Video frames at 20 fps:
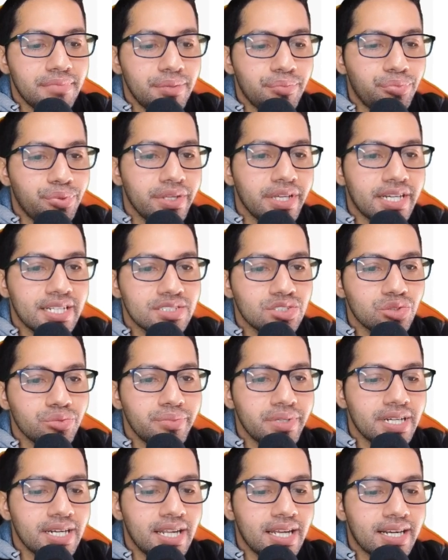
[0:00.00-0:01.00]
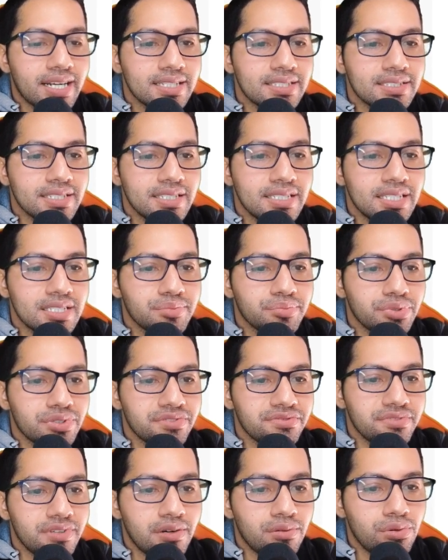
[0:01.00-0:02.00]
¿Me puedes resumir las reseñas,
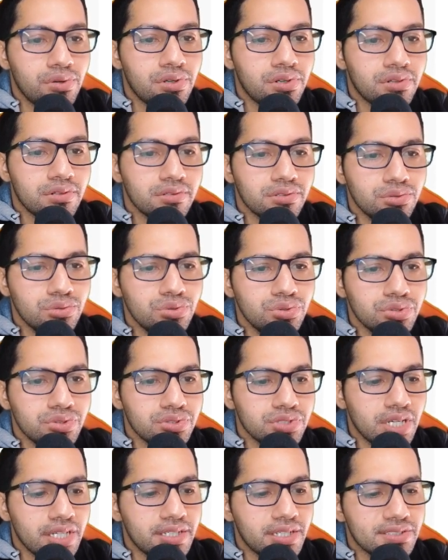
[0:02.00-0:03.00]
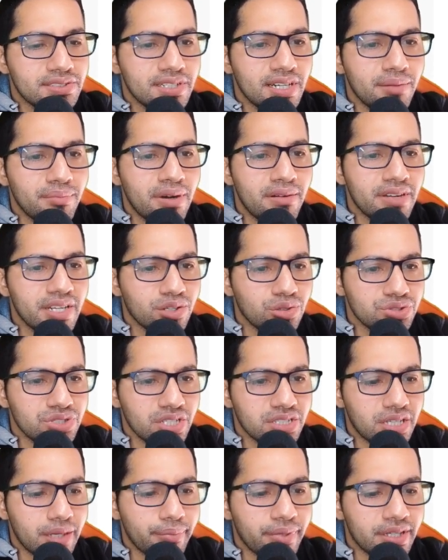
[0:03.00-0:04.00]
por favor? Uy, hay que ser amable con
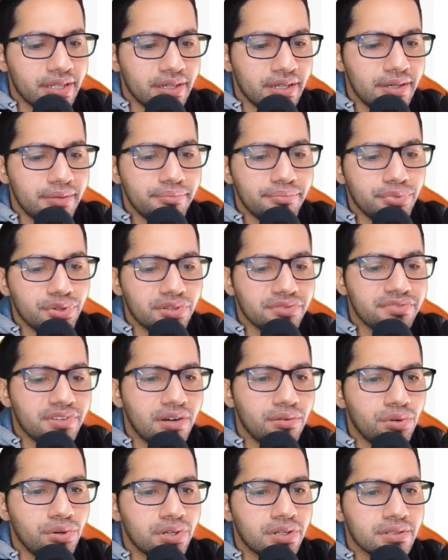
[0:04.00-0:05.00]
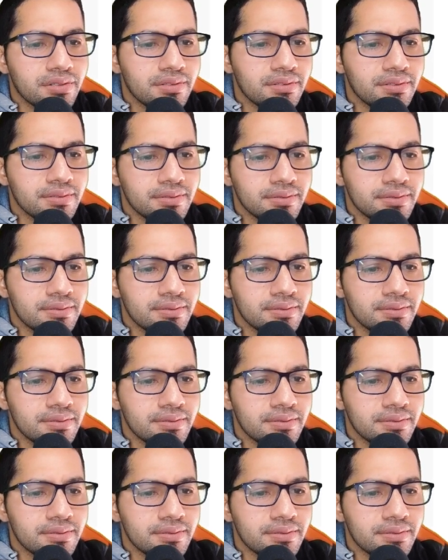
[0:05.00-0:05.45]
ChatGPT, ¿eh? por favor.